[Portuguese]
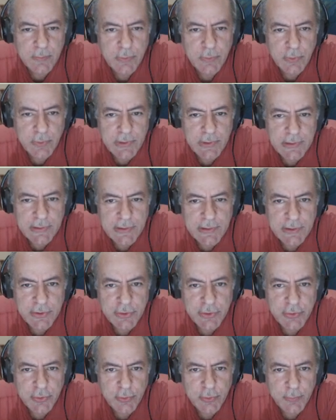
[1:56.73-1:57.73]
Bom, ele
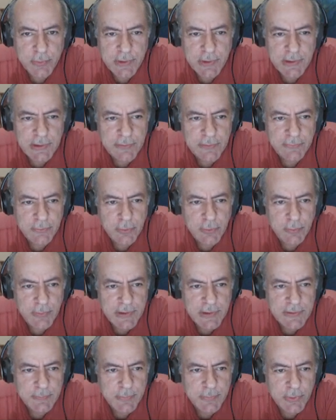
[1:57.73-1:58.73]
deixou porque ele ficou
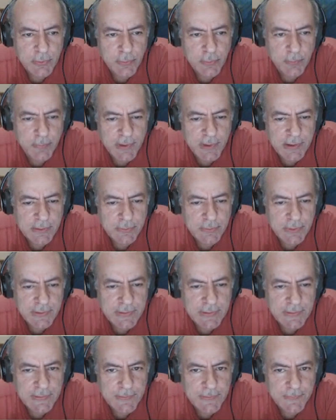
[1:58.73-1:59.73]
mais preocupado
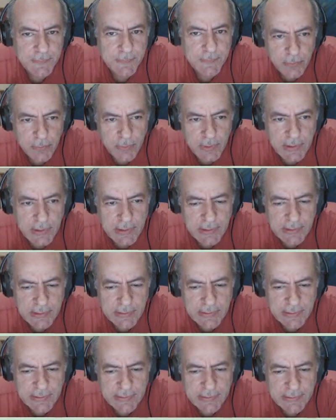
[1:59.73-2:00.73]
aqui com a ala
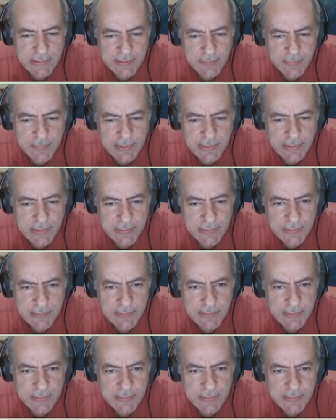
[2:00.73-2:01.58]
da dama, né?